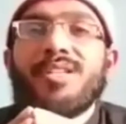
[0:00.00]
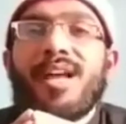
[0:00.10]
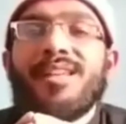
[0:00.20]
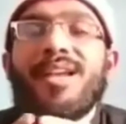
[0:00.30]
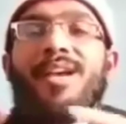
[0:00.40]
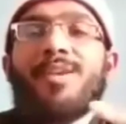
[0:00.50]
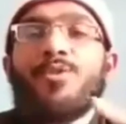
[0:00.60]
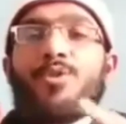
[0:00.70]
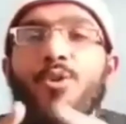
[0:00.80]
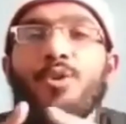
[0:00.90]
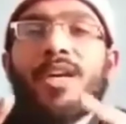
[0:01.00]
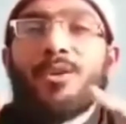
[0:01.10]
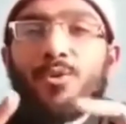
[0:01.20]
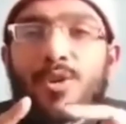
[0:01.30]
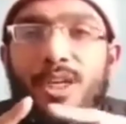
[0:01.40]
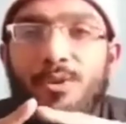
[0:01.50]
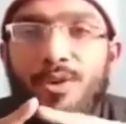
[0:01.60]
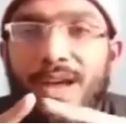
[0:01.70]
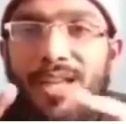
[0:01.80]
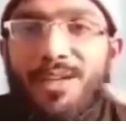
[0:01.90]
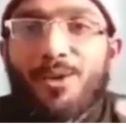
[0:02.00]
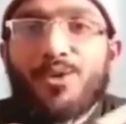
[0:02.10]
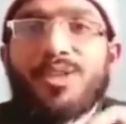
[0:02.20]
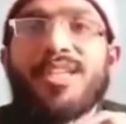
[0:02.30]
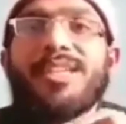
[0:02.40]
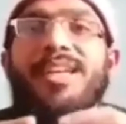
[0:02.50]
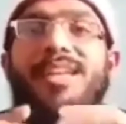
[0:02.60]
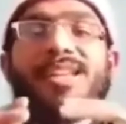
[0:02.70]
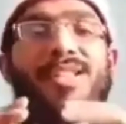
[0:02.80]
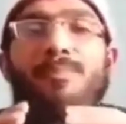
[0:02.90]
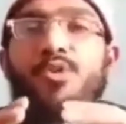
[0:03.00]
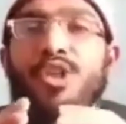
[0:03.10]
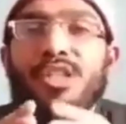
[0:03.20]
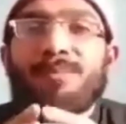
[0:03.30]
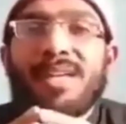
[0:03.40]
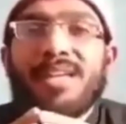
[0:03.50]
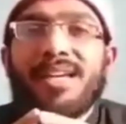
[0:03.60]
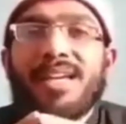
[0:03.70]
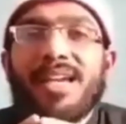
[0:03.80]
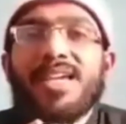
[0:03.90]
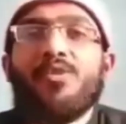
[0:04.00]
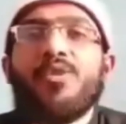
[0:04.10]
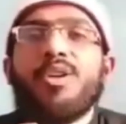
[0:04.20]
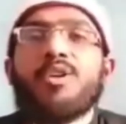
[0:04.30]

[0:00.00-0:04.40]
साथ तो दोनों एक दूसरे को गाली गलोच नहीं करेंगे सबो शितम नहीं करेंगे जो